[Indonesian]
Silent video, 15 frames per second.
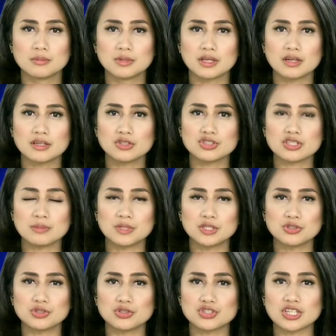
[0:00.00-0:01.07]
Demikian news
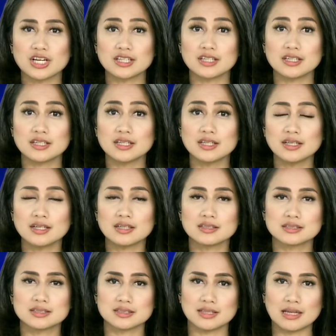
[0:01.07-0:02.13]
update untuk saat ini.
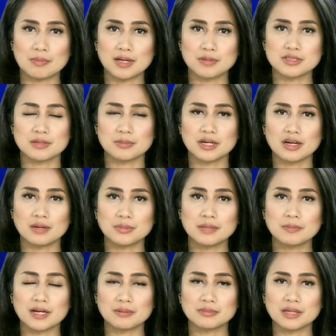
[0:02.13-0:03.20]
Tetaplah bersama
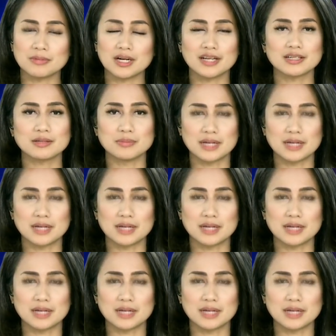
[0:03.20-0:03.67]
kami, Prime Time akan